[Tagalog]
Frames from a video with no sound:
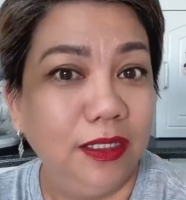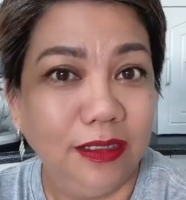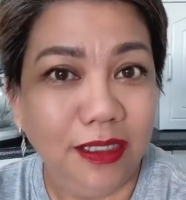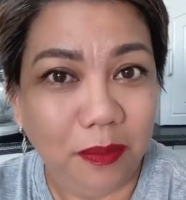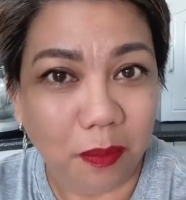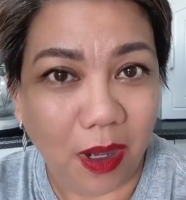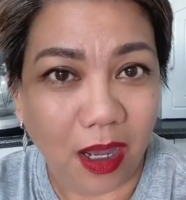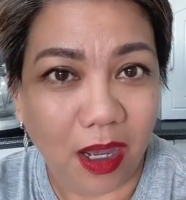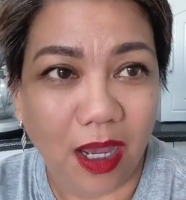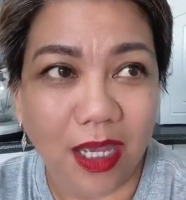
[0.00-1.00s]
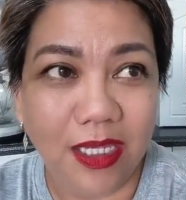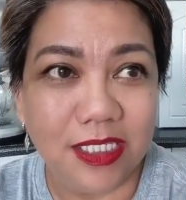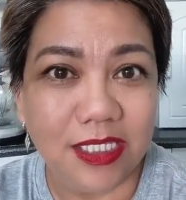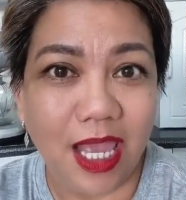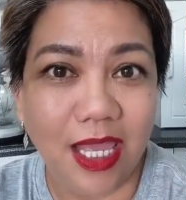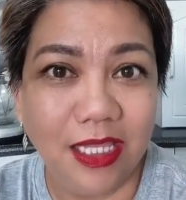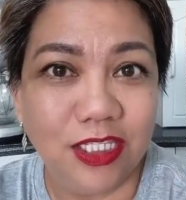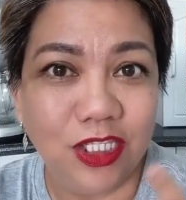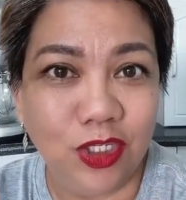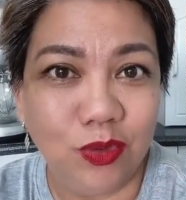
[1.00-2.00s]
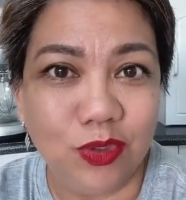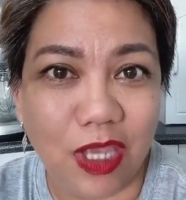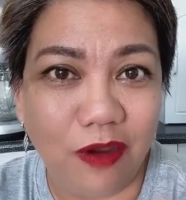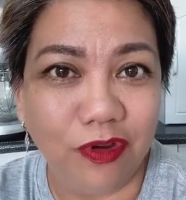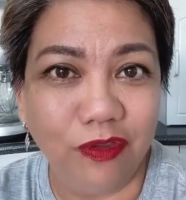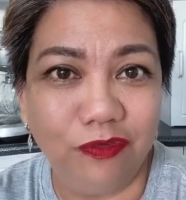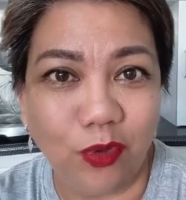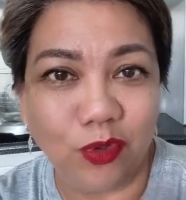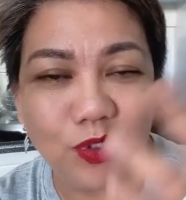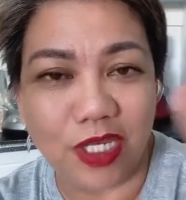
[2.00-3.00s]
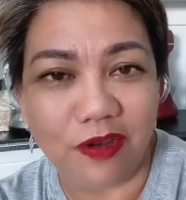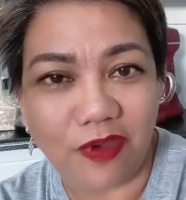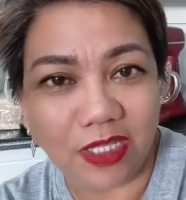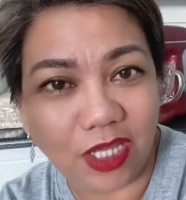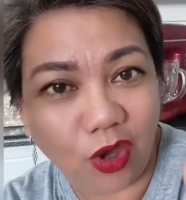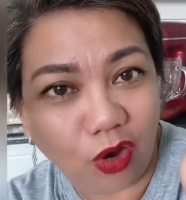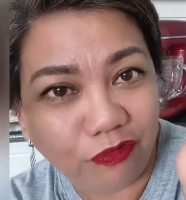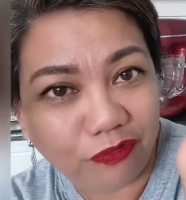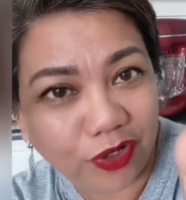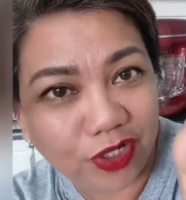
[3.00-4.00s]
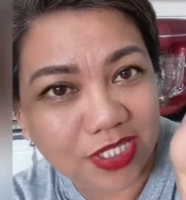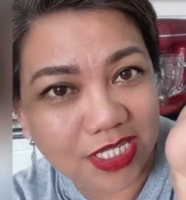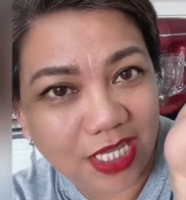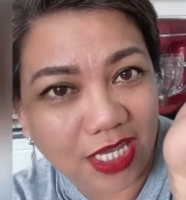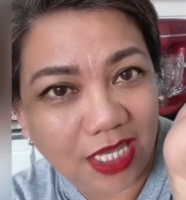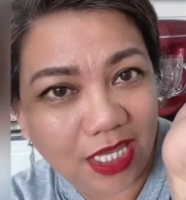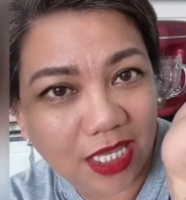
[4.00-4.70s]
Diba? I sent you several photos. In fact, I offered. See?